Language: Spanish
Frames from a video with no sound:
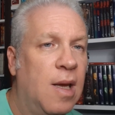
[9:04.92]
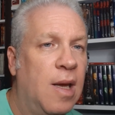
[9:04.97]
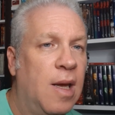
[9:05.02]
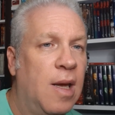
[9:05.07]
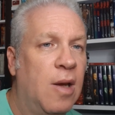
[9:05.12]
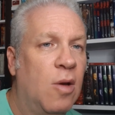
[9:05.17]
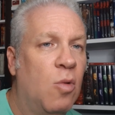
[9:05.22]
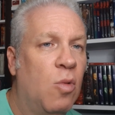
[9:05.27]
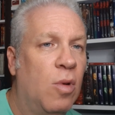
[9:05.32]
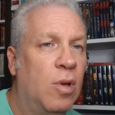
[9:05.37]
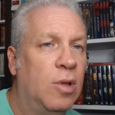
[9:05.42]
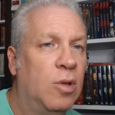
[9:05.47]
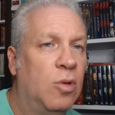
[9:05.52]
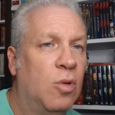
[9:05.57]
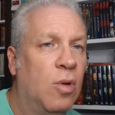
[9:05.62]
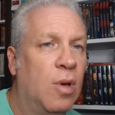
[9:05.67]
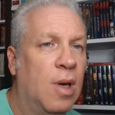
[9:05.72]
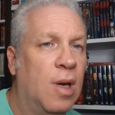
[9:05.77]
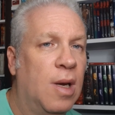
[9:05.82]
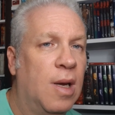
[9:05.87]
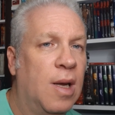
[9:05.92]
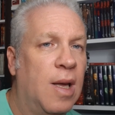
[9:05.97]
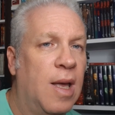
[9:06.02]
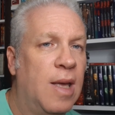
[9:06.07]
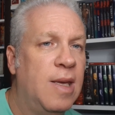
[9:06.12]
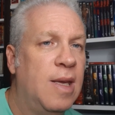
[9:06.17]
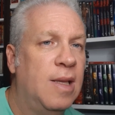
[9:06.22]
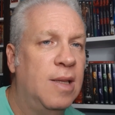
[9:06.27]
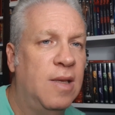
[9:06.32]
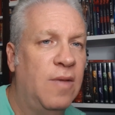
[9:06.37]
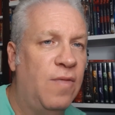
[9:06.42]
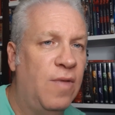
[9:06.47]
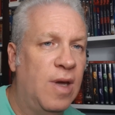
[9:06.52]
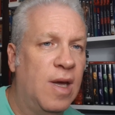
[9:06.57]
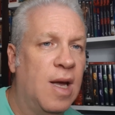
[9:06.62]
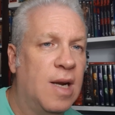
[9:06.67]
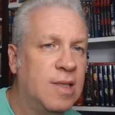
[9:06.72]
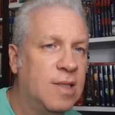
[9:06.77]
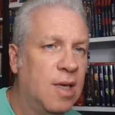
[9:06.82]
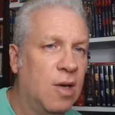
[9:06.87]
en cuanto a,
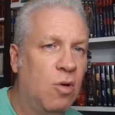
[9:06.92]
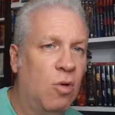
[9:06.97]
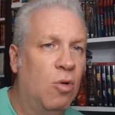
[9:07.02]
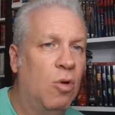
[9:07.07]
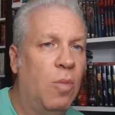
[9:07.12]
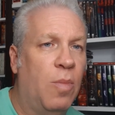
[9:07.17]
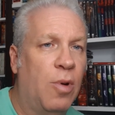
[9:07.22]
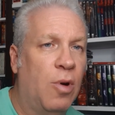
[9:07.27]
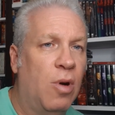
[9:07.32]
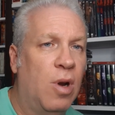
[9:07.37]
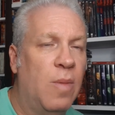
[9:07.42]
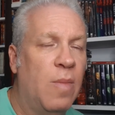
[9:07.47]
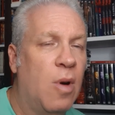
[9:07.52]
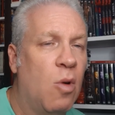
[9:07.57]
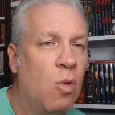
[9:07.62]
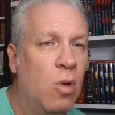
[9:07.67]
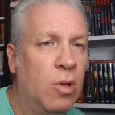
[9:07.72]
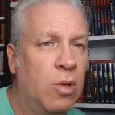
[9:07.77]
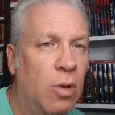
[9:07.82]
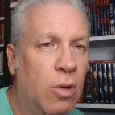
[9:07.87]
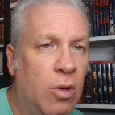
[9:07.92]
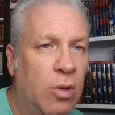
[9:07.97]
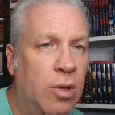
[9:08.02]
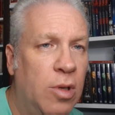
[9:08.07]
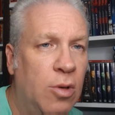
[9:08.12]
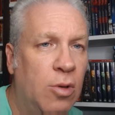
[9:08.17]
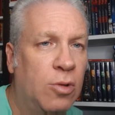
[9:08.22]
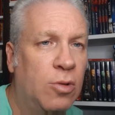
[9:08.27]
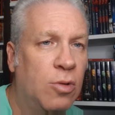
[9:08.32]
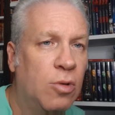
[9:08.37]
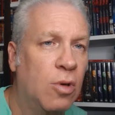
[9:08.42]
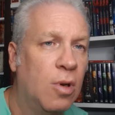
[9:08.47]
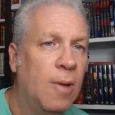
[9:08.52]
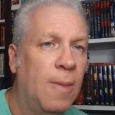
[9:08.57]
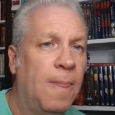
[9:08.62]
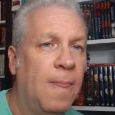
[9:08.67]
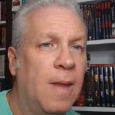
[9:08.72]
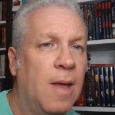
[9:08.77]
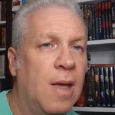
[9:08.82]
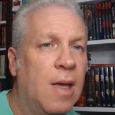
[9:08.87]
identificarse con los problemas o el dolor de otro,
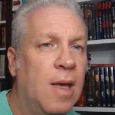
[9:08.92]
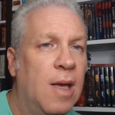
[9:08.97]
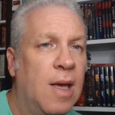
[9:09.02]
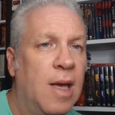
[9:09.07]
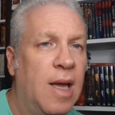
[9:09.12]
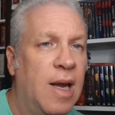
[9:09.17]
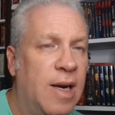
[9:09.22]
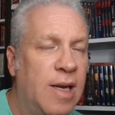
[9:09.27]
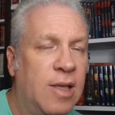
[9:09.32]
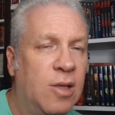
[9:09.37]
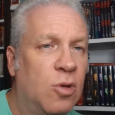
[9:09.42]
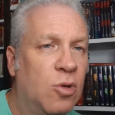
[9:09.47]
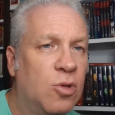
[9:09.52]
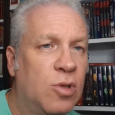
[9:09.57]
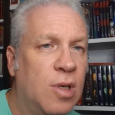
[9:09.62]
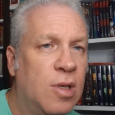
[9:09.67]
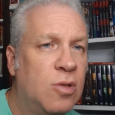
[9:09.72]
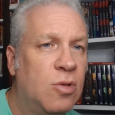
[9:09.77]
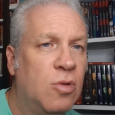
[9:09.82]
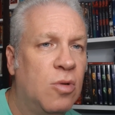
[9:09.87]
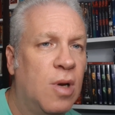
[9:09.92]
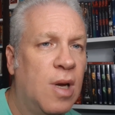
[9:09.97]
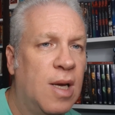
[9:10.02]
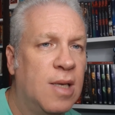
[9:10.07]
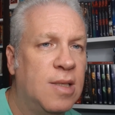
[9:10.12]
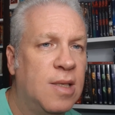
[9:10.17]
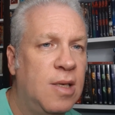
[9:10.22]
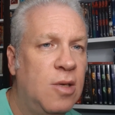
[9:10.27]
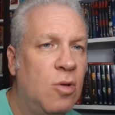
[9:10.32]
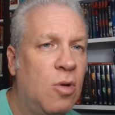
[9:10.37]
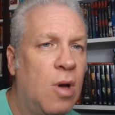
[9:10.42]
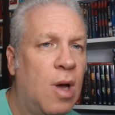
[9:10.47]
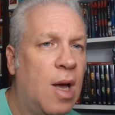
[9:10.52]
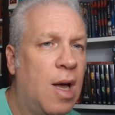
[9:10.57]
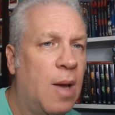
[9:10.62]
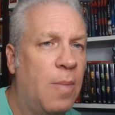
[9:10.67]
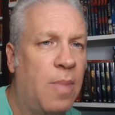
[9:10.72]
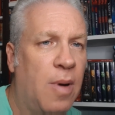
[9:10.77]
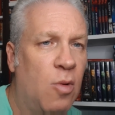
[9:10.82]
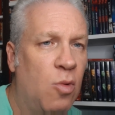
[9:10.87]
el retroceso ha sido
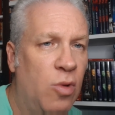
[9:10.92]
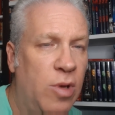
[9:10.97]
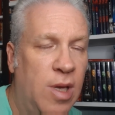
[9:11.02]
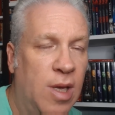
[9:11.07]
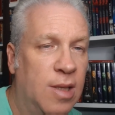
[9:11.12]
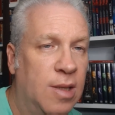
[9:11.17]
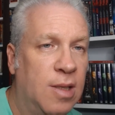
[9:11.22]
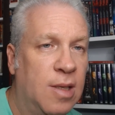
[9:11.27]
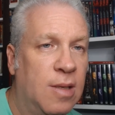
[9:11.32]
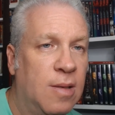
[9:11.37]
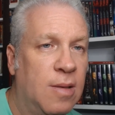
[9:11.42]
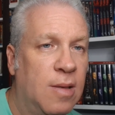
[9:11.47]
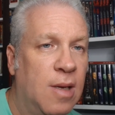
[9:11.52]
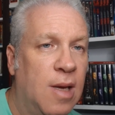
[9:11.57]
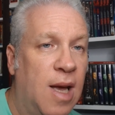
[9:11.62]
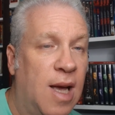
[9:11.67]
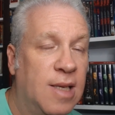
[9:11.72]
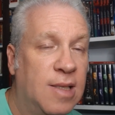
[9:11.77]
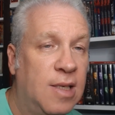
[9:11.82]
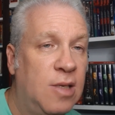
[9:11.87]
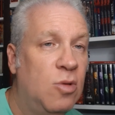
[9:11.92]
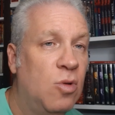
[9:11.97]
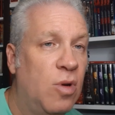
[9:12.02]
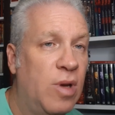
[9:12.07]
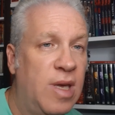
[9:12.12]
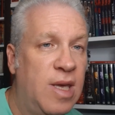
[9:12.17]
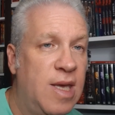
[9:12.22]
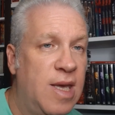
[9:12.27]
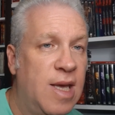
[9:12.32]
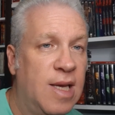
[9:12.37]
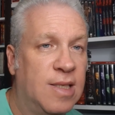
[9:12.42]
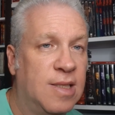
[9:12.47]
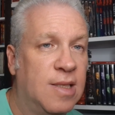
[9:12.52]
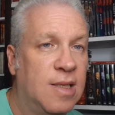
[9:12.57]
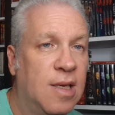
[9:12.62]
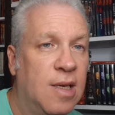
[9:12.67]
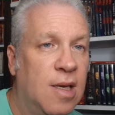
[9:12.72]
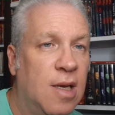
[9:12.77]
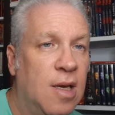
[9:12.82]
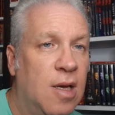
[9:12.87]
apabullante. Ha sido y es
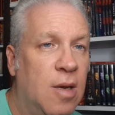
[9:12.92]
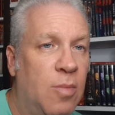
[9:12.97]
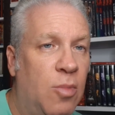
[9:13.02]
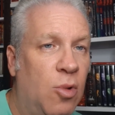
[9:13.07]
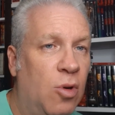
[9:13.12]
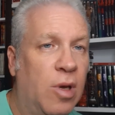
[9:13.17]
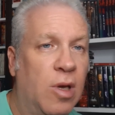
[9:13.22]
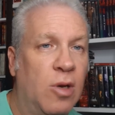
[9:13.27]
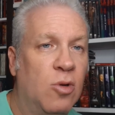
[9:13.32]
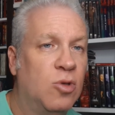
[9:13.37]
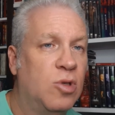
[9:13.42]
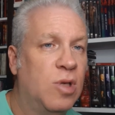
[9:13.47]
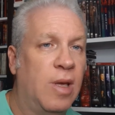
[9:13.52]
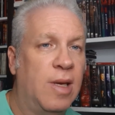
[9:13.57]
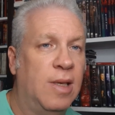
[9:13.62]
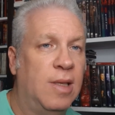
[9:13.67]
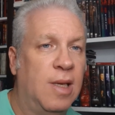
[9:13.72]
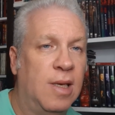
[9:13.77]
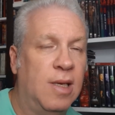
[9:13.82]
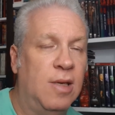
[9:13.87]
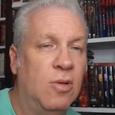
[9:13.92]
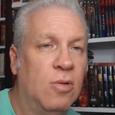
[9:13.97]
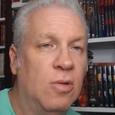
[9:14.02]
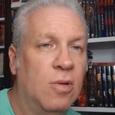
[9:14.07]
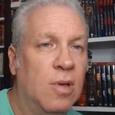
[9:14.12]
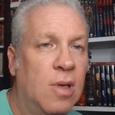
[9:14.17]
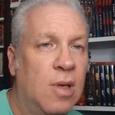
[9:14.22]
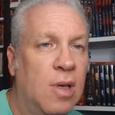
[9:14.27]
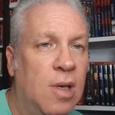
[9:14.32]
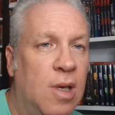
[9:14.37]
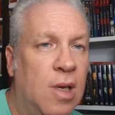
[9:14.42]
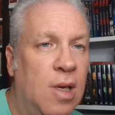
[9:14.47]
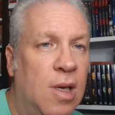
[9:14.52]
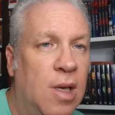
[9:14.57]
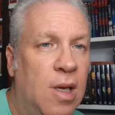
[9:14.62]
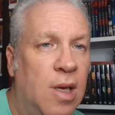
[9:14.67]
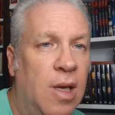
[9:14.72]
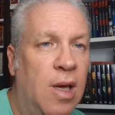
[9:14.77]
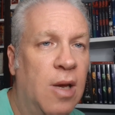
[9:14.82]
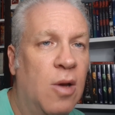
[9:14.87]
porque no se ha detenido.
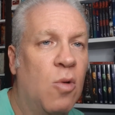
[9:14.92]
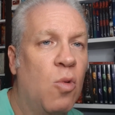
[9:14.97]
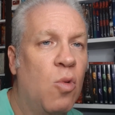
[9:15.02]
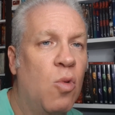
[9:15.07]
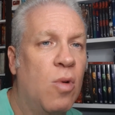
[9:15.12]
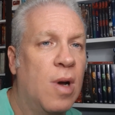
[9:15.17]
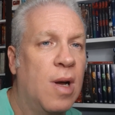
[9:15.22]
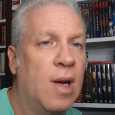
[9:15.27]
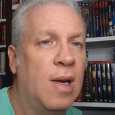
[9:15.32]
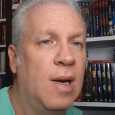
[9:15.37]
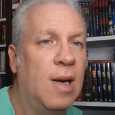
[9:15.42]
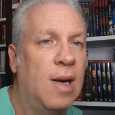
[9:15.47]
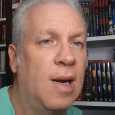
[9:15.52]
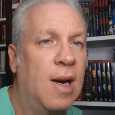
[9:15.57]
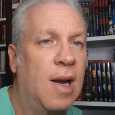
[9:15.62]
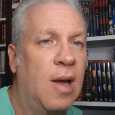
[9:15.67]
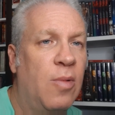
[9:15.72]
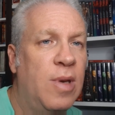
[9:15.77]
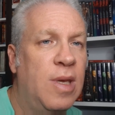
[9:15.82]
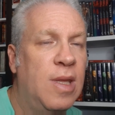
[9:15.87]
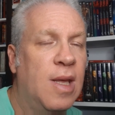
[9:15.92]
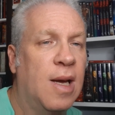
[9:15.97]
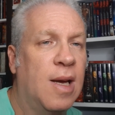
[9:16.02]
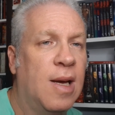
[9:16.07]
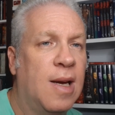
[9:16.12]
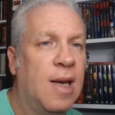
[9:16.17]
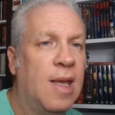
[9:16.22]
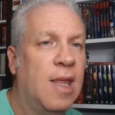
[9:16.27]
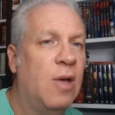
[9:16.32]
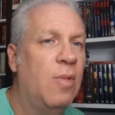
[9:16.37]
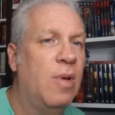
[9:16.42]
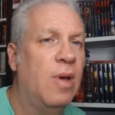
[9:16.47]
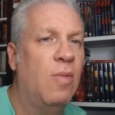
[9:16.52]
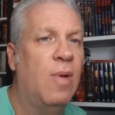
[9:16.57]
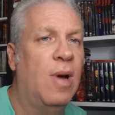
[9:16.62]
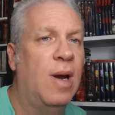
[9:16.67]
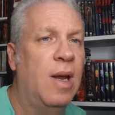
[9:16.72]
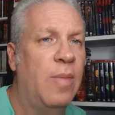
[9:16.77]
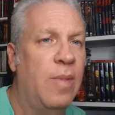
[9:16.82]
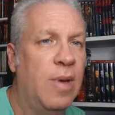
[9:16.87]
En Cuba la vida cada vez
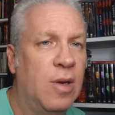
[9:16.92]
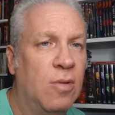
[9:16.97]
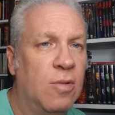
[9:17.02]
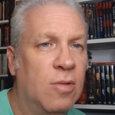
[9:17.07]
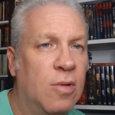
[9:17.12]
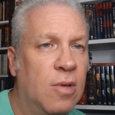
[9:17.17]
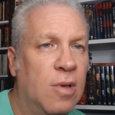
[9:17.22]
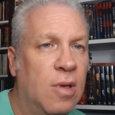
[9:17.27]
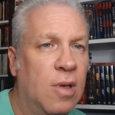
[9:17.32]
vale menos